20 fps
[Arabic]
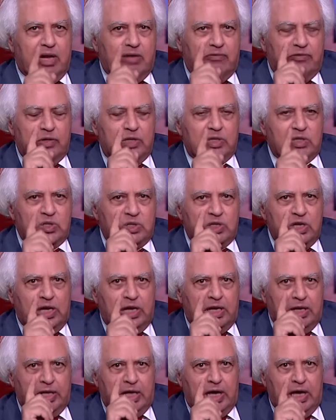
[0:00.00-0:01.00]

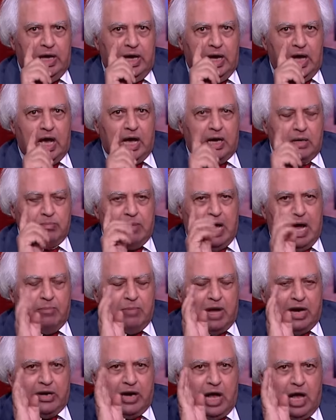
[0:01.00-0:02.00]
الفلسطيني أربع
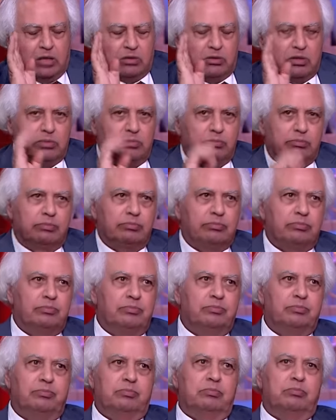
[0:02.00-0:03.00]
مرات
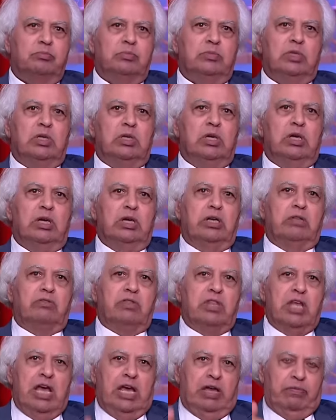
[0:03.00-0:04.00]

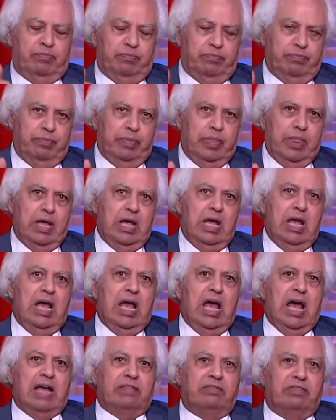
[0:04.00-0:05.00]
اثنين
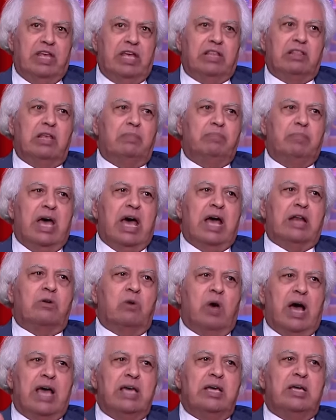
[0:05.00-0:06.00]
هددت
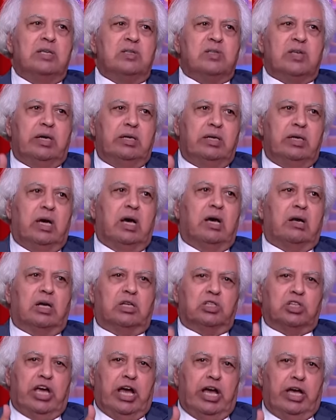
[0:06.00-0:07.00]
بأنه أي سيارة
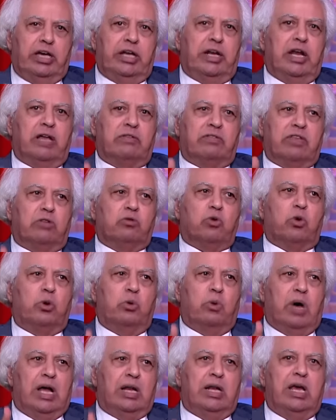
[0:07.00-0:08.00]
شاحنة
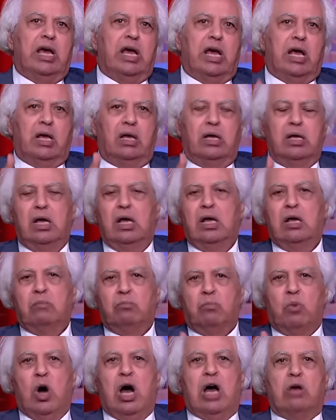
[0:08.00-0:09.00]
تدخل عليها
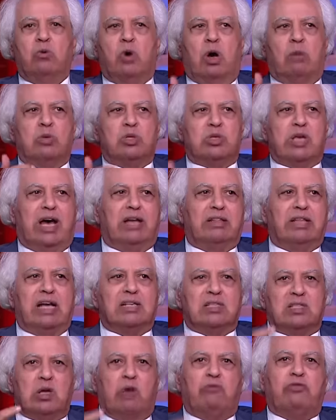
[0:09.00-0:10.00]
مؤن
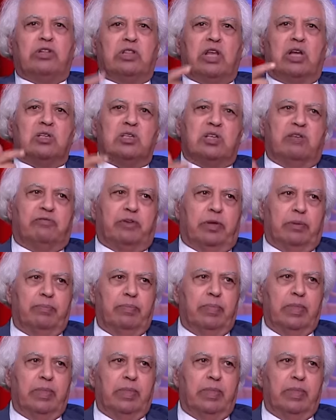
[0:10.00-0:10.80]
ومساعدات سوف تقصفها